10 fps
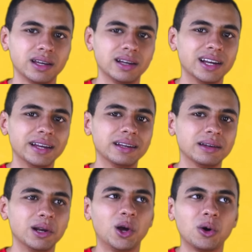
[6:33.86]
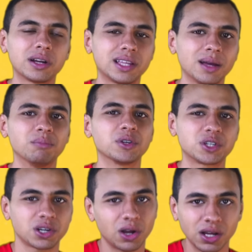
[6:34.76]
لان الحوار ده
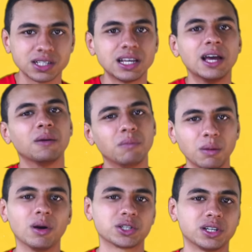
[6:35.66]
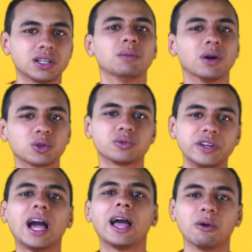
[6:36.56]
مش خاص بالبشر برضو
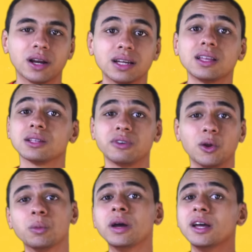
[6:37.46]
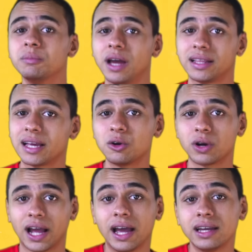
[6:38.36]
في حيوانات اطفالهم بيحتاجوا
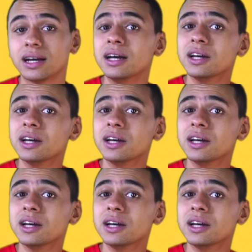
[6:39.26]
رعايه